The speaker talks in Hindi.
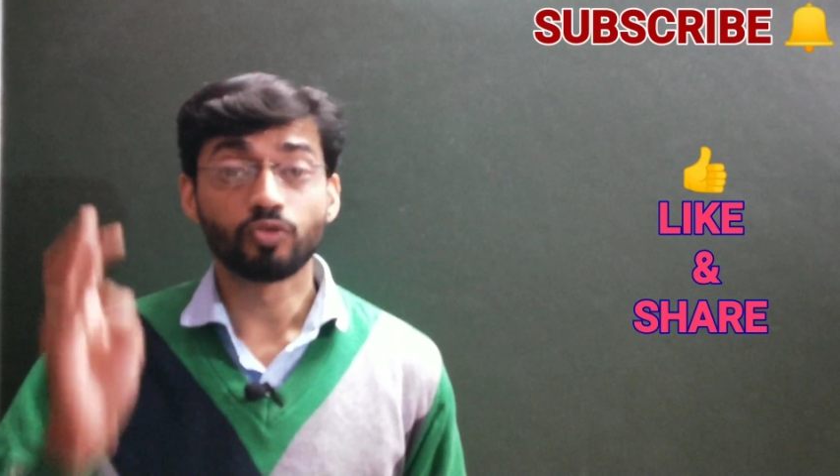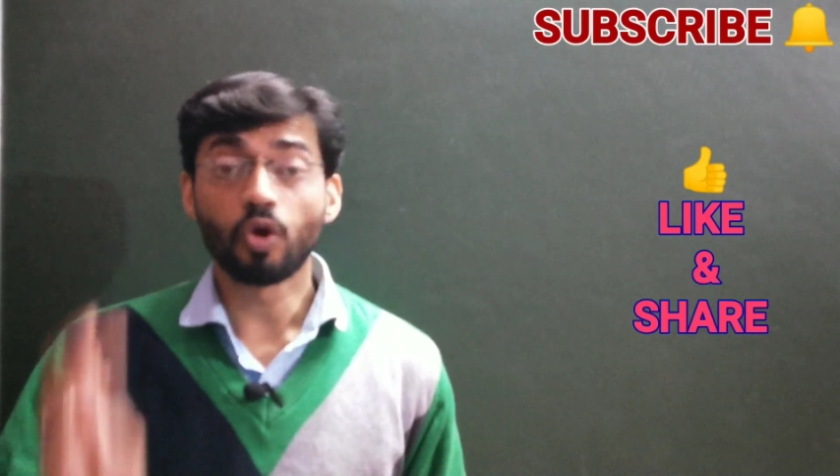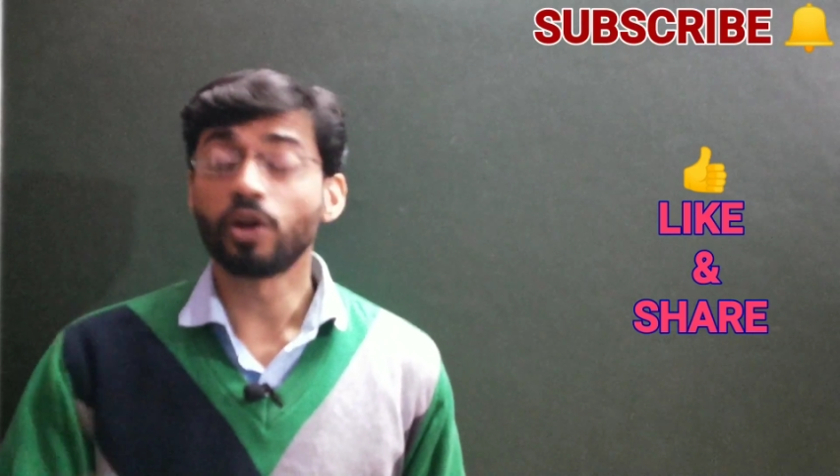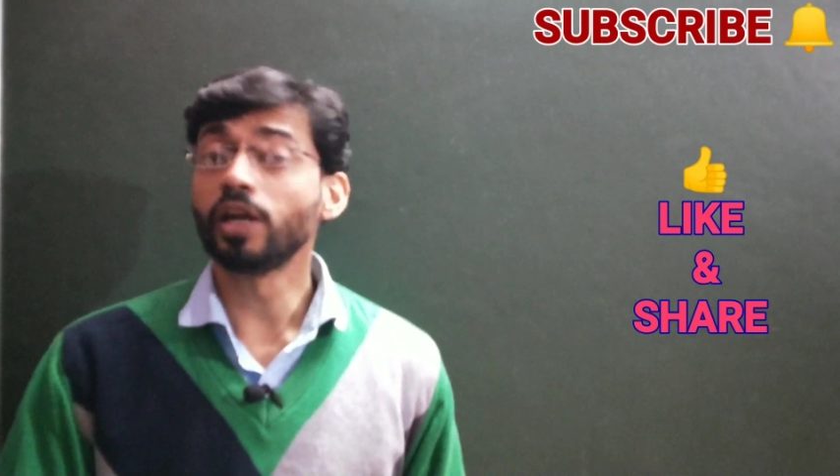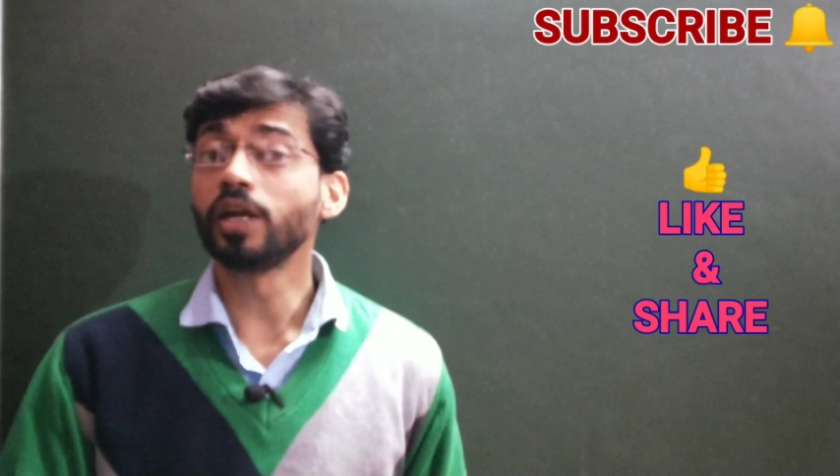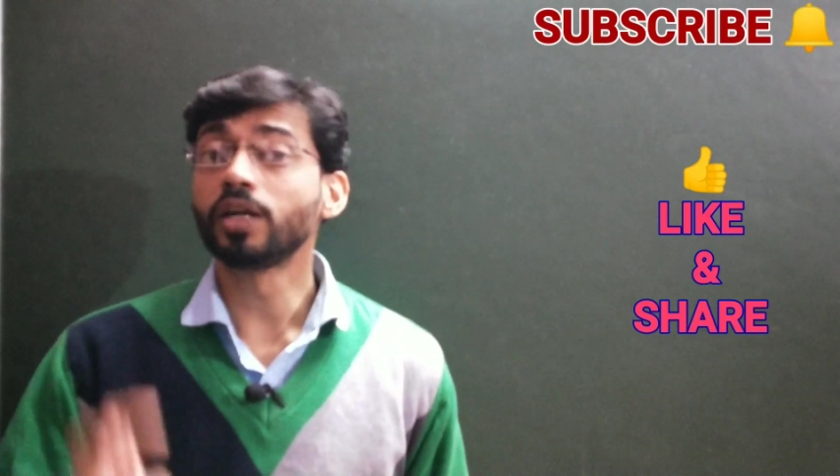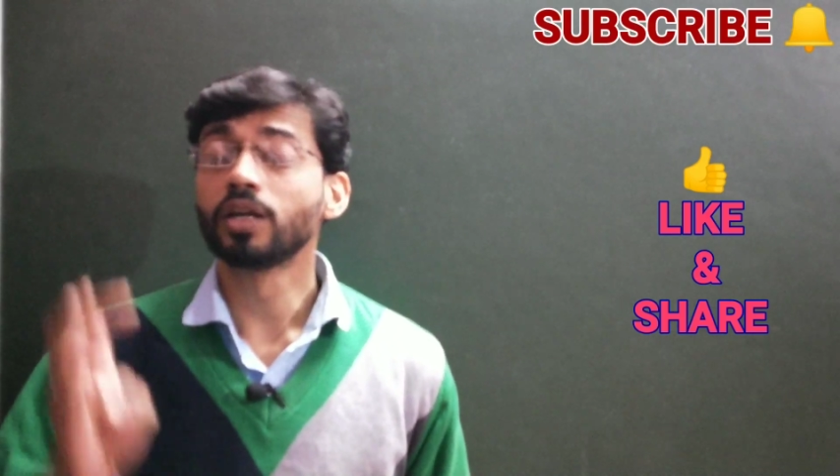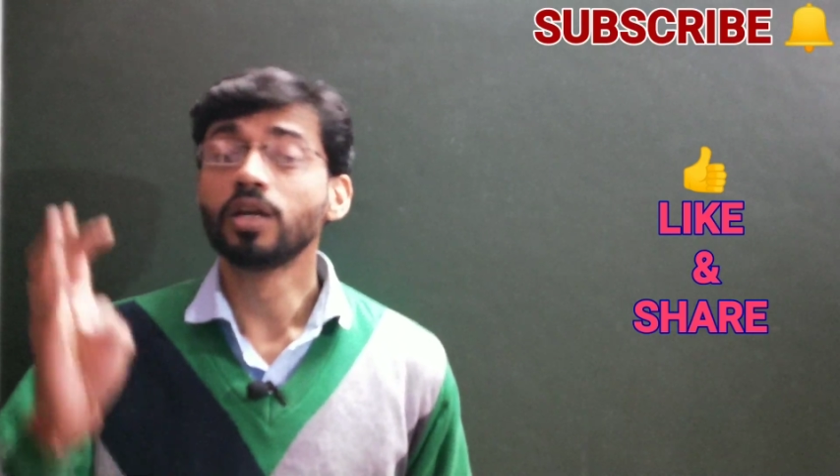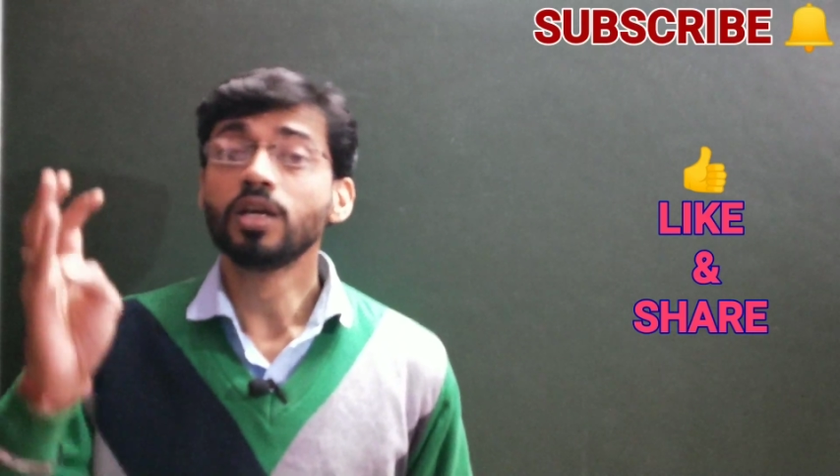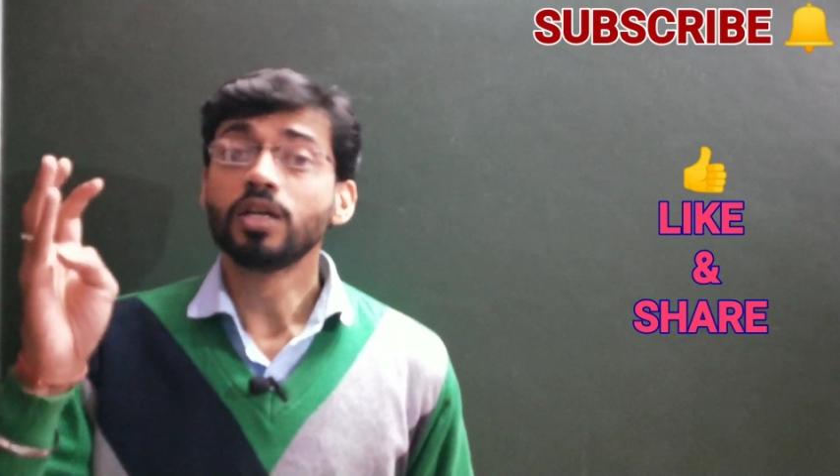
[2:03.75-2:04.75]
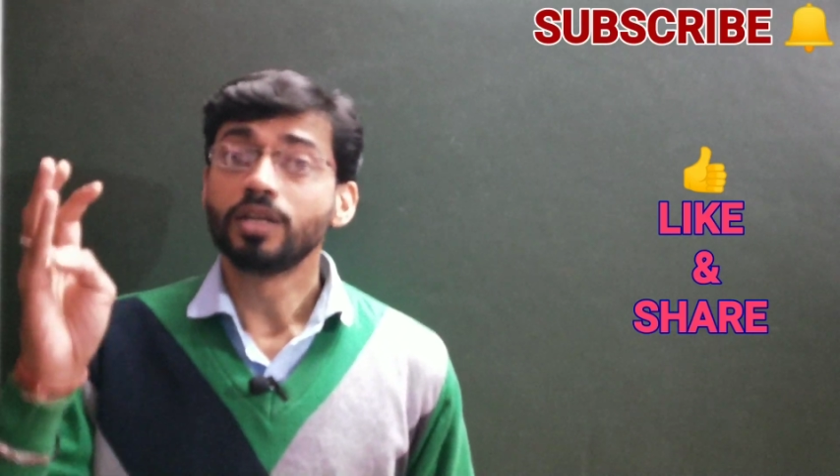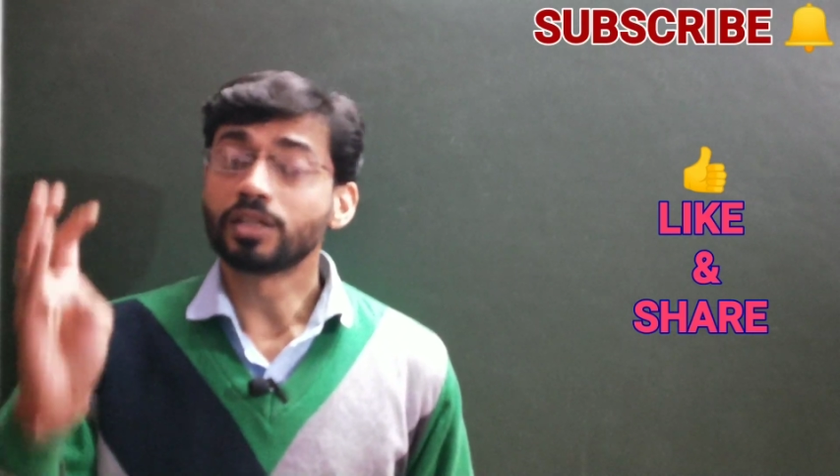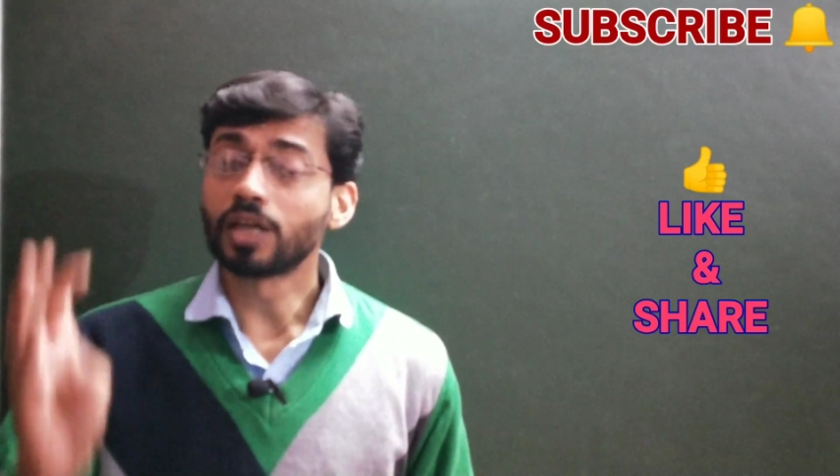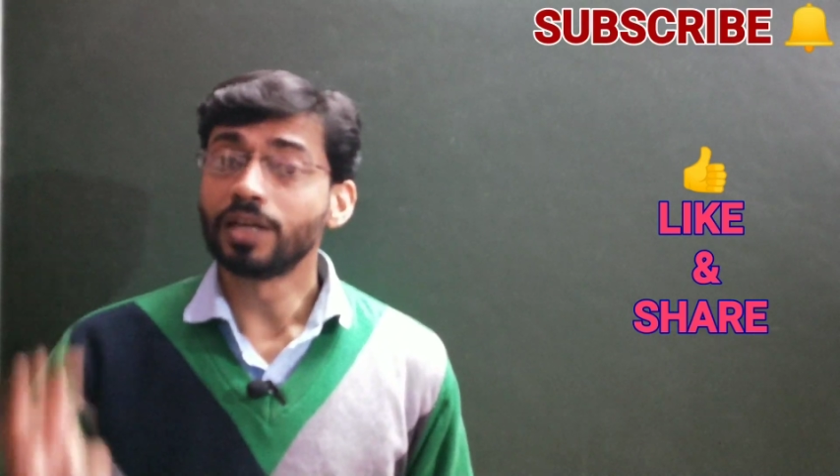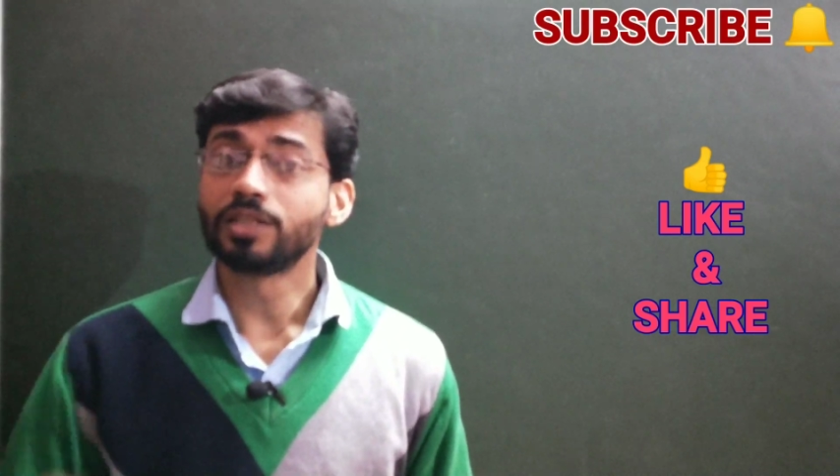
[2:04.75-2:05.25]
वॉलेट
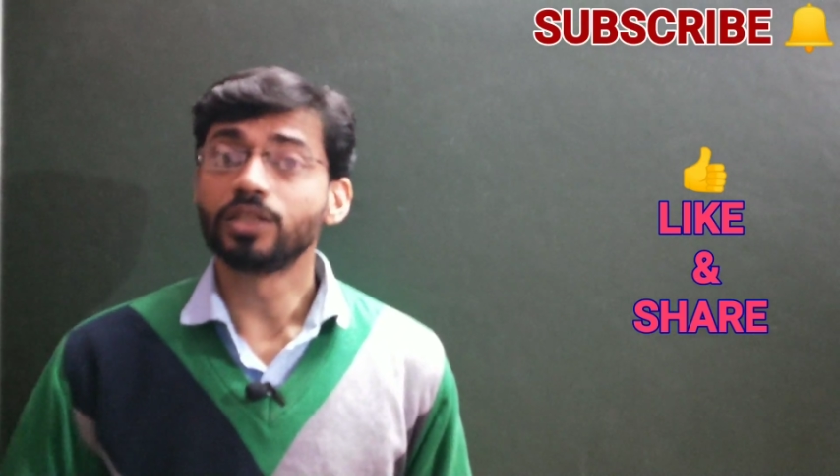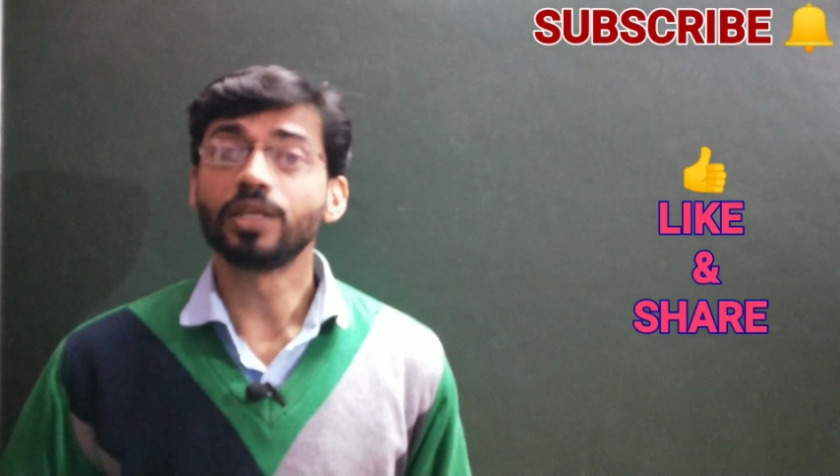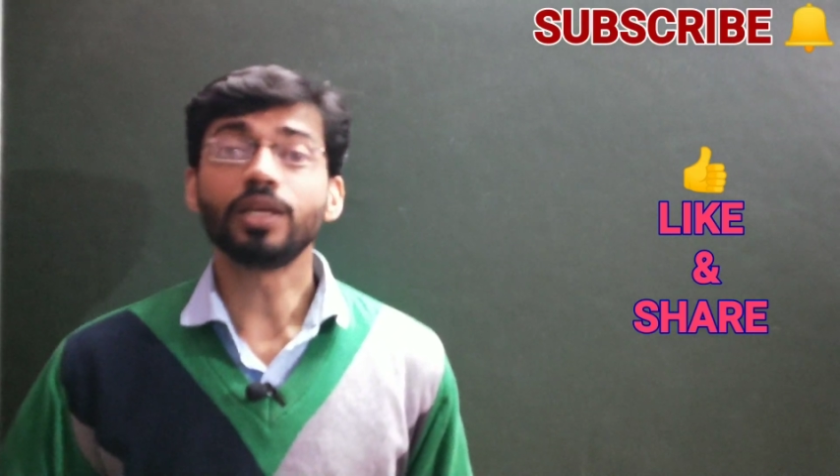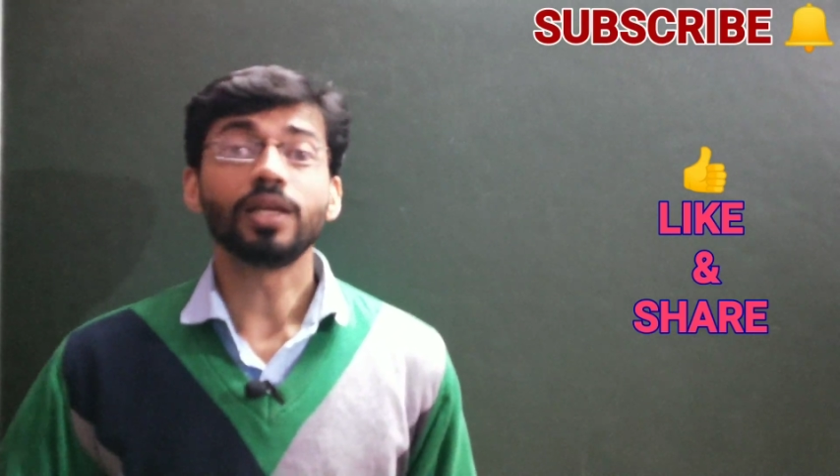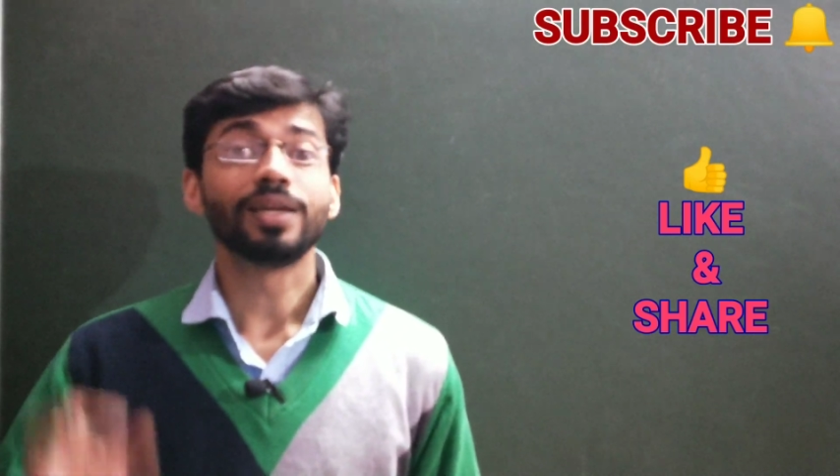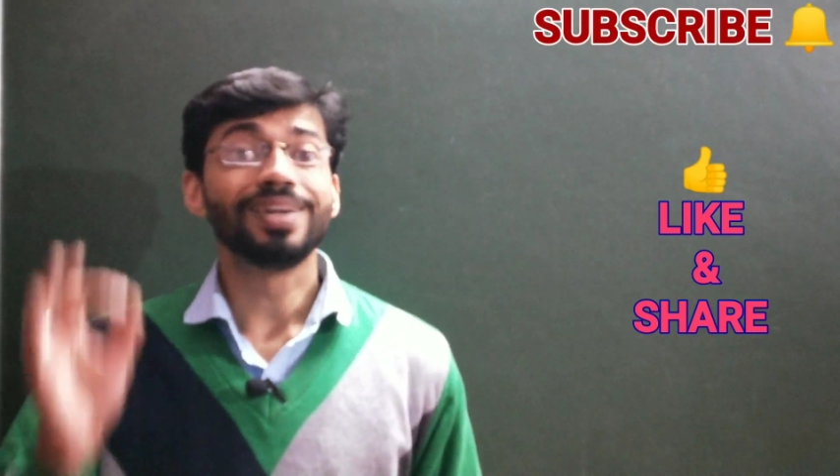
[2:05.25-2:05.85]
ये सारी चीज़ें